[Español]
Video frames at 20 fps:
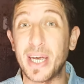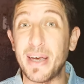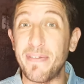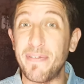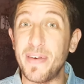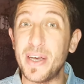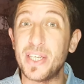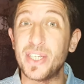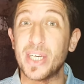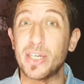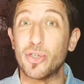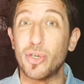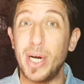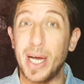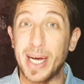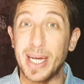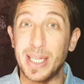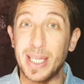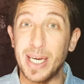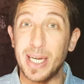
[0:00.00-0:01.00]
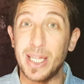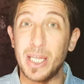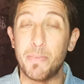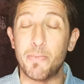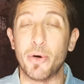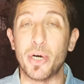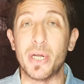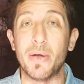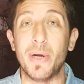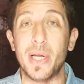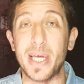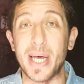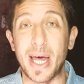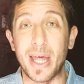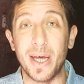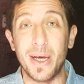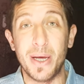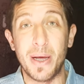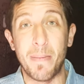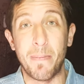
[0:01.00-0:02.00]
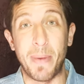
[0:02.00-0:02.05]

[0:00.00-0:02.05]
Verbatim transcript: qué fechas son las que tienen disponibilidad